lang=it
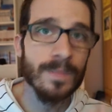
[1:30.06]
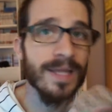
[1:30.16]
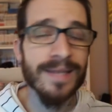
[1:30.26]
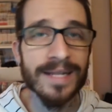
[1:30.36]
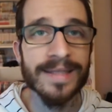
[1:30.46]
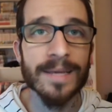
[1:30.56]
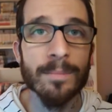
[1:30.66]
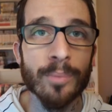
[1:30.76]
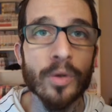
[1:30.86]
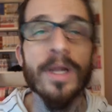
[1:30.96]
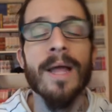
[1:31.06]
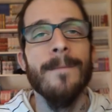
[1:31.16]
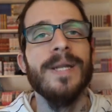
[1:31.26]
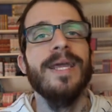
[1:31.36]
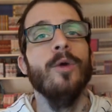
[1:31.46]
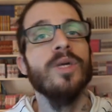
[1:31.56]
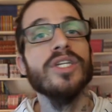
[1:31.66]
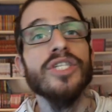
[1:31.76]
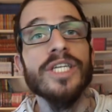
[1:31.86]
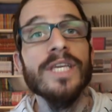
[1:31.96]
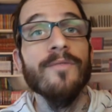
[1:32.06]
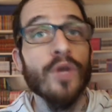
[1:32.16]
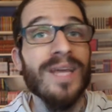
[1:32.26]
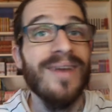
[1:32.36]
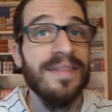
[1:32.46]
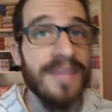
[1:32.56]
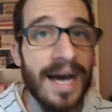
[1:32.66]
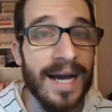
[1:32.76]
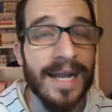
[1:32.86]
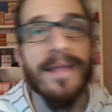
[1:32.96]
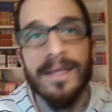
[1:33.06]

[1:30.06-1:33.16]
nel tempo perché Urashiki voleva andare